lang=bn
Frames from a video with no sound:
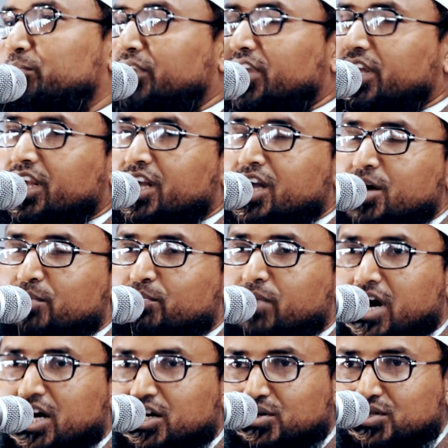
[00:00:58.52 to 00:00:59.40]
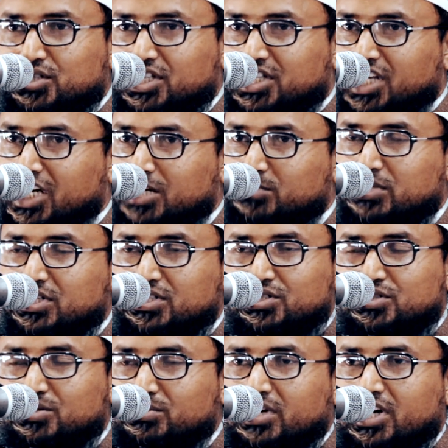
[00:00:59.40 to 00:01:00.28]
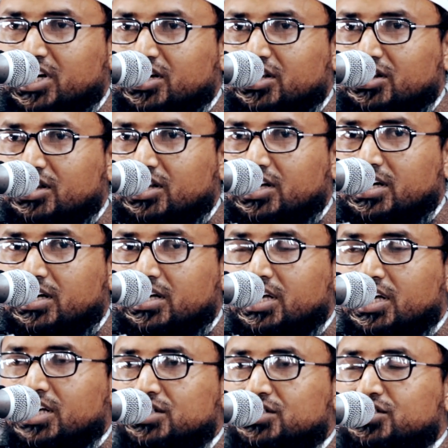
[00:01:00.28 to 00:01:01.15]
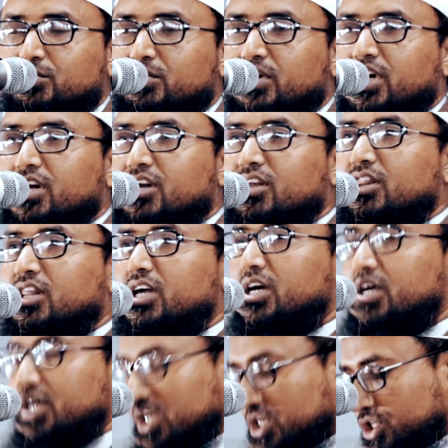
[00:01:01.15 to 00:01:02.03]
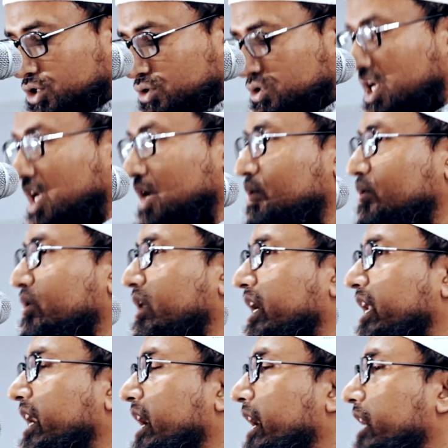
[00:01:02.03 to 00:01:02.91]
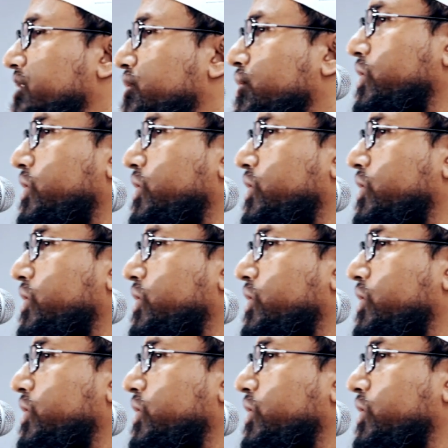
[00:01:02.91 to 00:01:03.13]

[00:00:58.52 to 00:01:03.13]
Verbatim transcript: আপনি পার হতে থাকবেন সোহান আল্লাহ সোহান আল্লাহ সুতরাং কোরআনের আয়াত